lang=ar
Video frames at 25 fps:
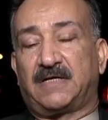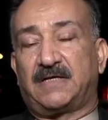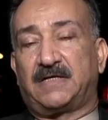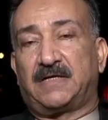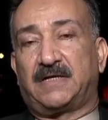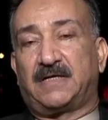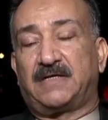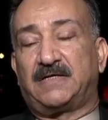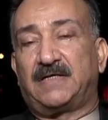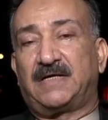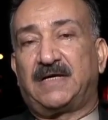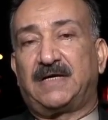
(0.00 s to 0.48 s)

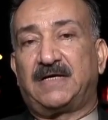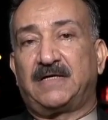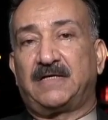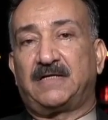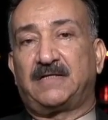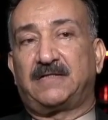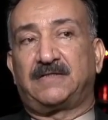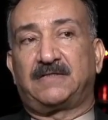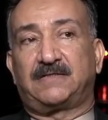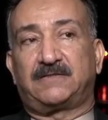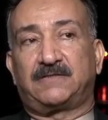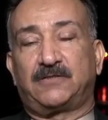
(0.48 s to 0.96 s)

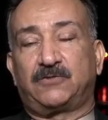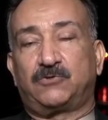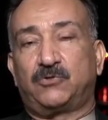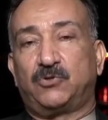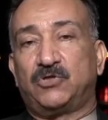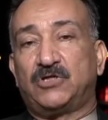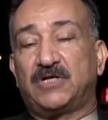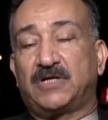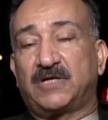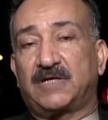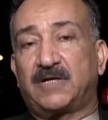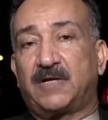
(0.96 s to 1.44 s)
لا
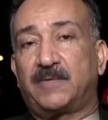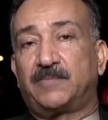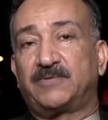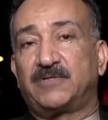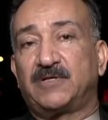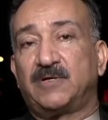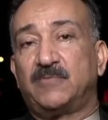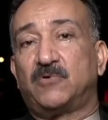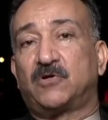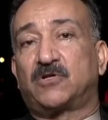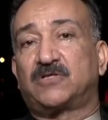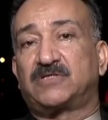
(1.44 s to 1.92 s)
تكون
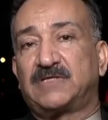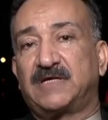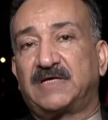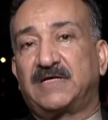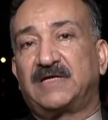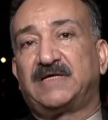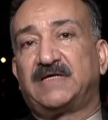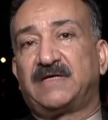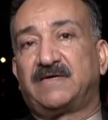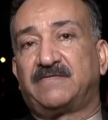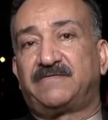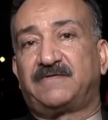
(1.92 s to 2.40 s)
القبضه
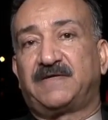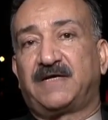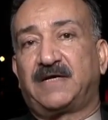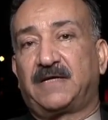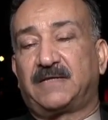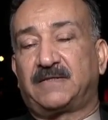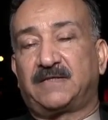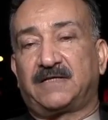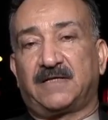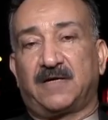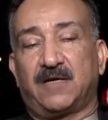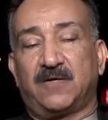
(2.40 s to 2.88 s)
مرتخيه في
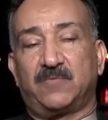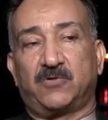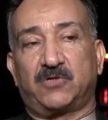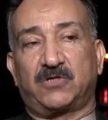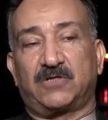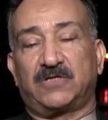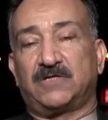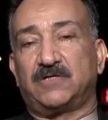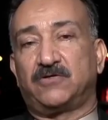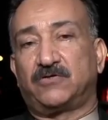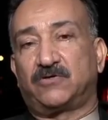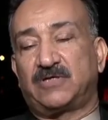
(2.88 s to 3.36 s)
هذا الامر
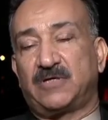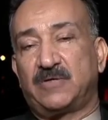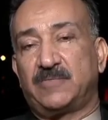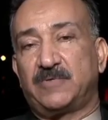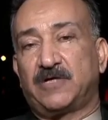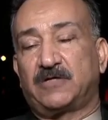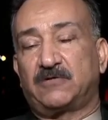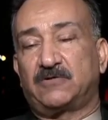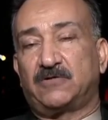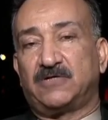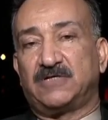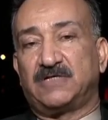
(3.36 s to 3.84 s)
لانه كما
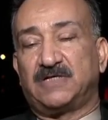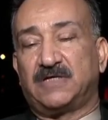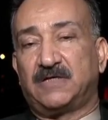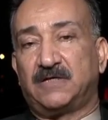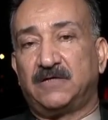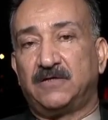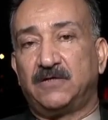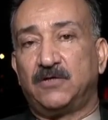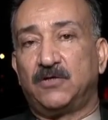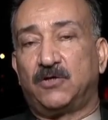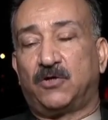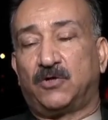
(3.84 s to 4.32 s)
قلنا
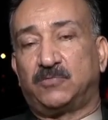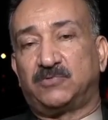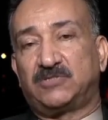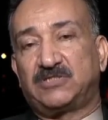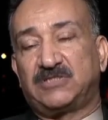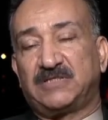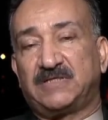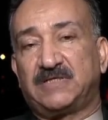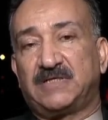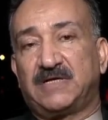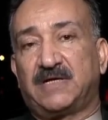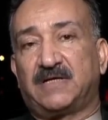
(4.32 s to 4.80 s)
هم
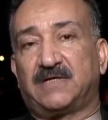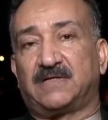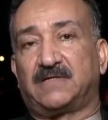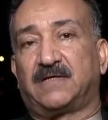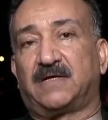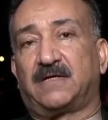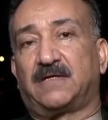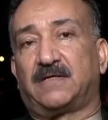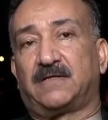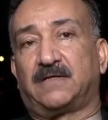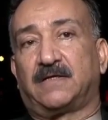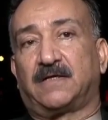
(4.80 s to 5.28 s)
سيان
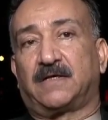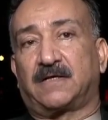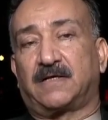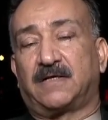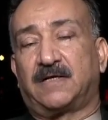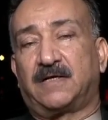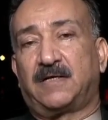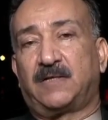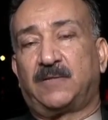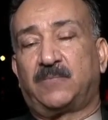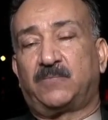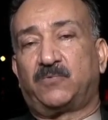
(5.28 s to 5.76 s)

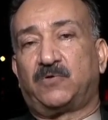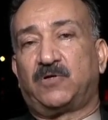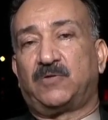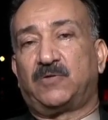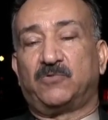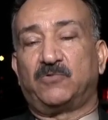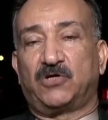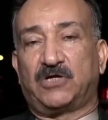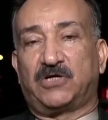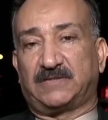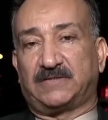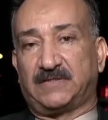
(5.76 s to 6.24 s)
الإرهاب
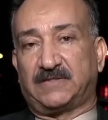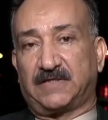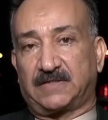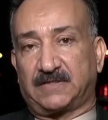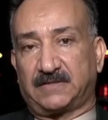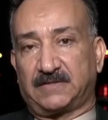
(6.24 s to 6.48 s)
والمخدرات